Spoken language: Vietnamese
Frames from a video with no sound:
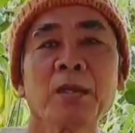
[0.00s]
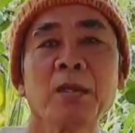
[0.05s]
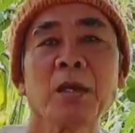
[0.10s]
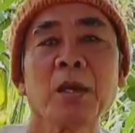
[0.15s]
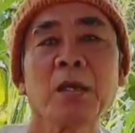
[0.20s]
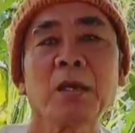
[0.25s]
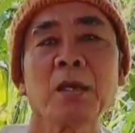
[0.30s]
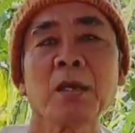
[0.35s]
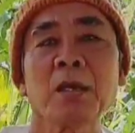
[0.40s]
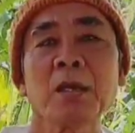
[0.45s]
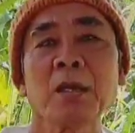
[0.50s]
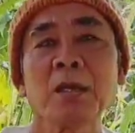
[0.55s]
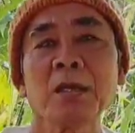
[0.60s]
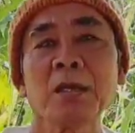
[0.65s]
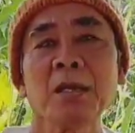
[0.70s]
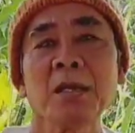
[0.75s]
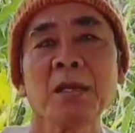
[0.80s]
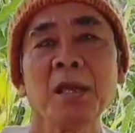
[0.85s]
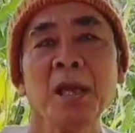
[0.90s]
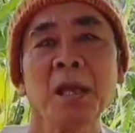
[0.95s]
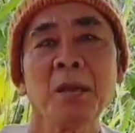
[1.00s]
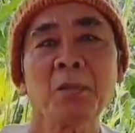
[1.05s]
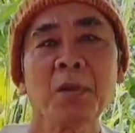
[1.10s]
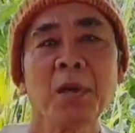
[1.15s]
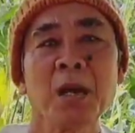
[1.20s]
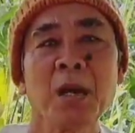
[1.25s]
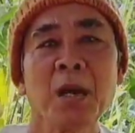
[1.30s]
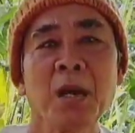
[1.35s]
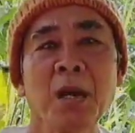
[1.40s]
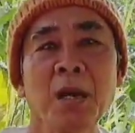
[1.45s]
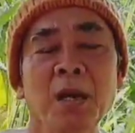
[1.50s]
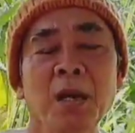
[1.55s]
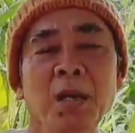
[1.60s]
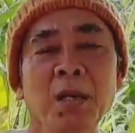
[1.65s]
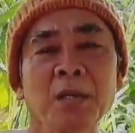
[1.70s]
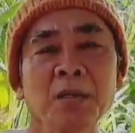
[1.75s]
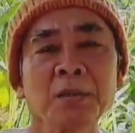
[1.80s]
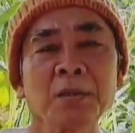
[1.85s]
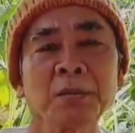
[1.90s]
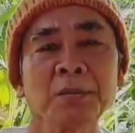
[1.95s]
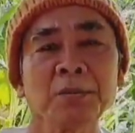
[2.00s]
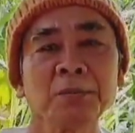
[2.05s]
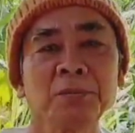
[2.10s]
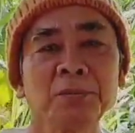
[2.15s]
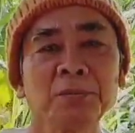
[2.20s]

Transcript: cho nên à, vì vậy mà